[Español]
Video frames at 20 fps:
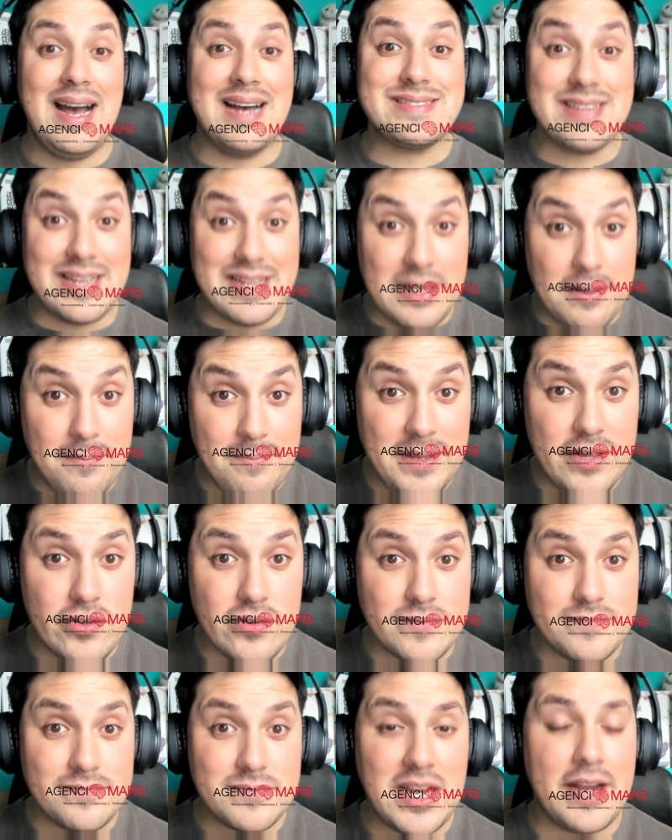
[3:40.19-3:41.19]
Así que te
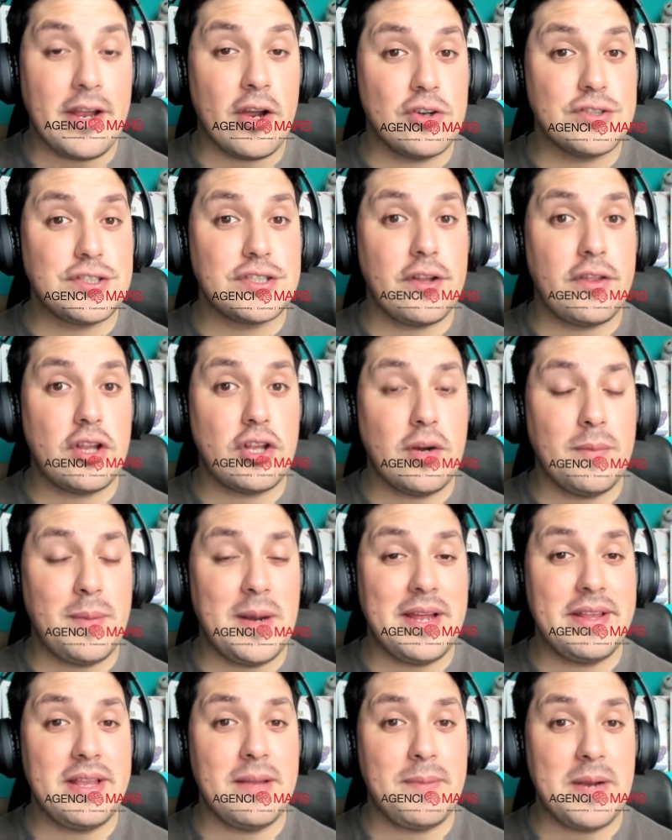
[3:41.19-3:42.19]
invito a negocios de otro
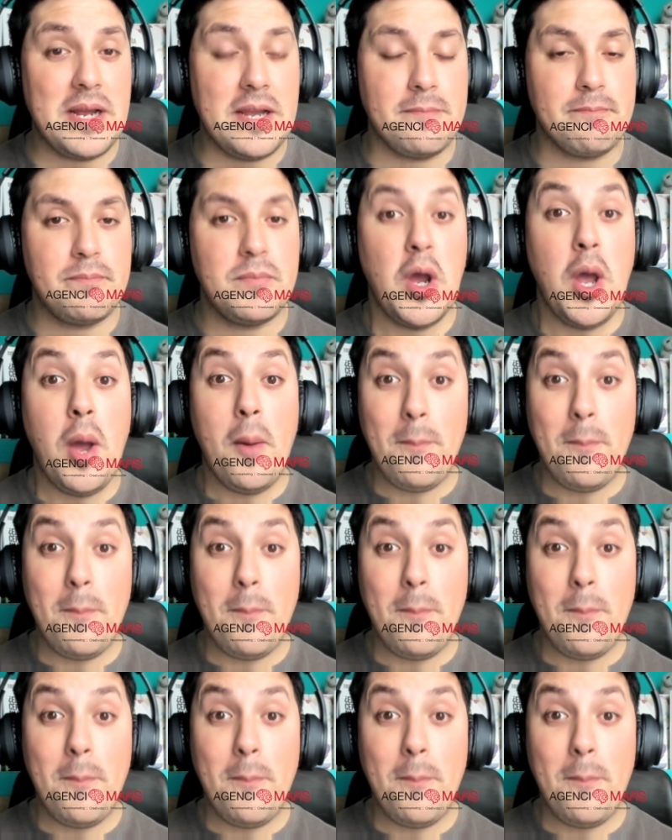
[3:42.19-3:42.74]
planeta Prime.